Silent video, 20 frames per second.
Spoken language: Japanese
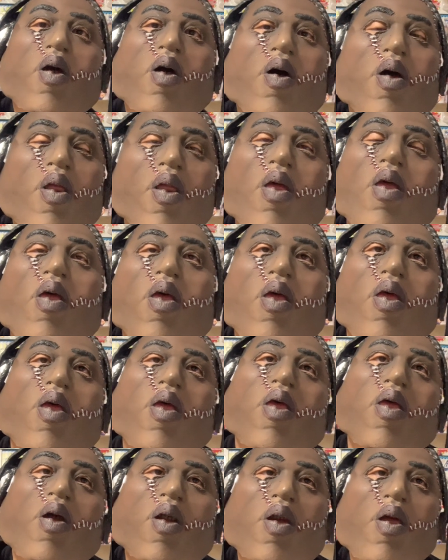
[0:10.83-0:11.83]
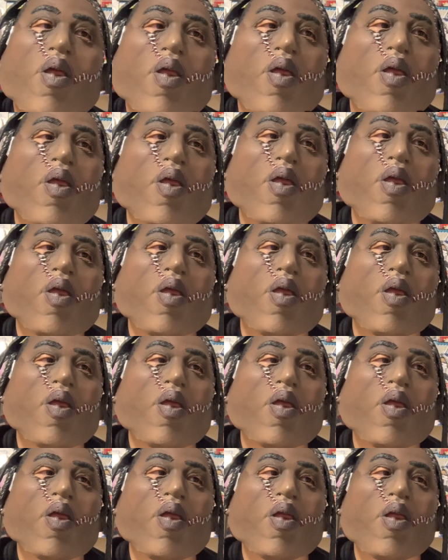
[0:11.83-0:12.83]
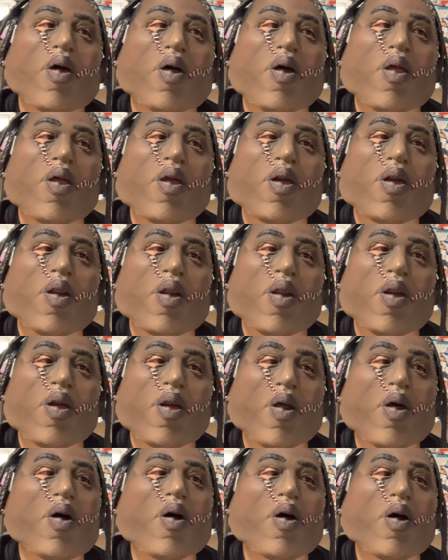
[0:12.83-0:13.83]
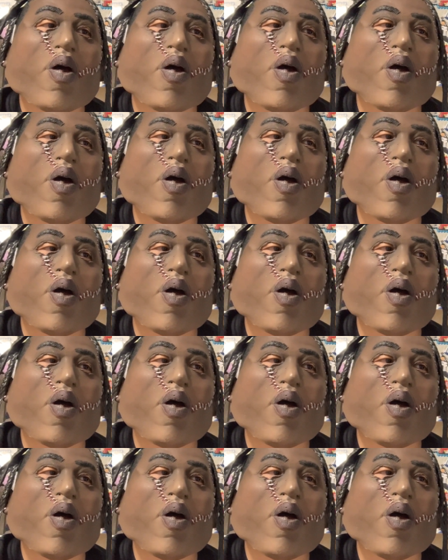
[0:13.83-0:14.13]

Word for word: あの色の合わせ方